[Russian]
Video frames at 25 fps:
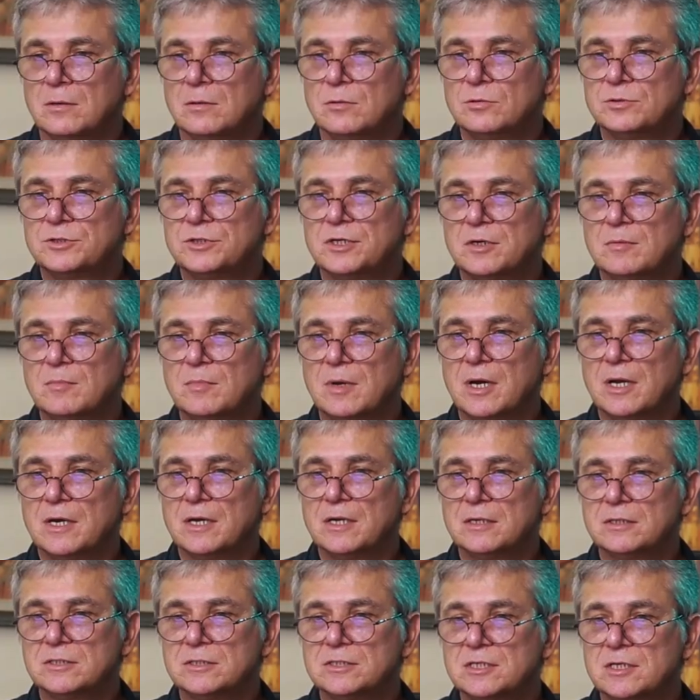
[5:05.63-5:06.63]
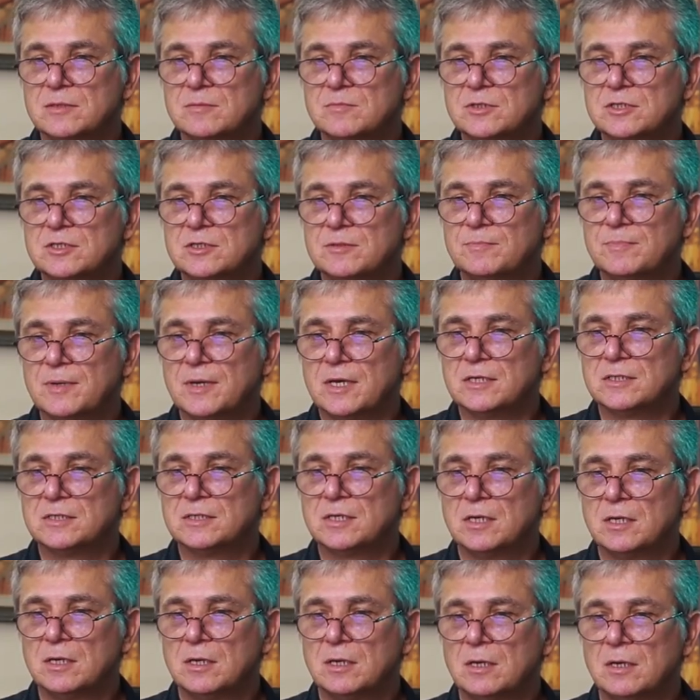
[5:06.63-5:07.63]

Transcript: Ультрамарин 75.